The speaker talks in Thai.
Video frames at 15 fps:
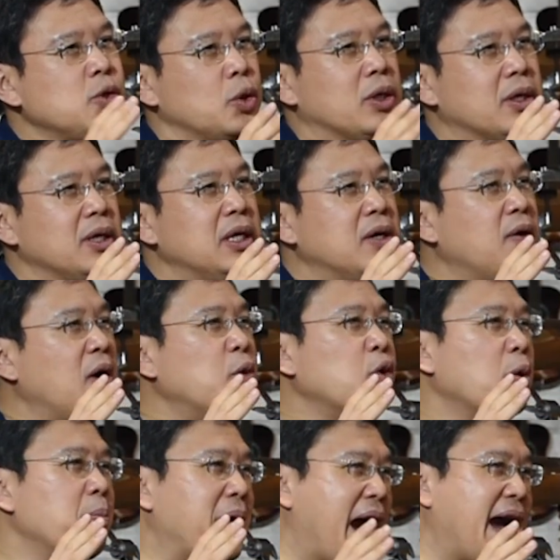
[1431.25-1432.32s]
จุดหรือว่าอุ
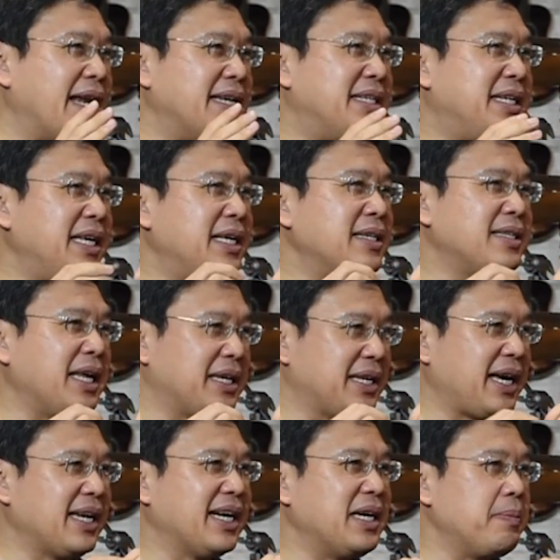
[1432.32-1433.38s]
ดมการณ์ที่ยึดติด
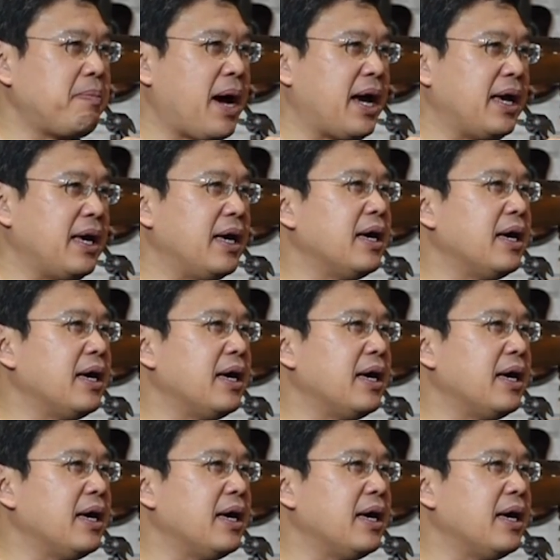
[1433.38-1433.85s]
กันเกินไป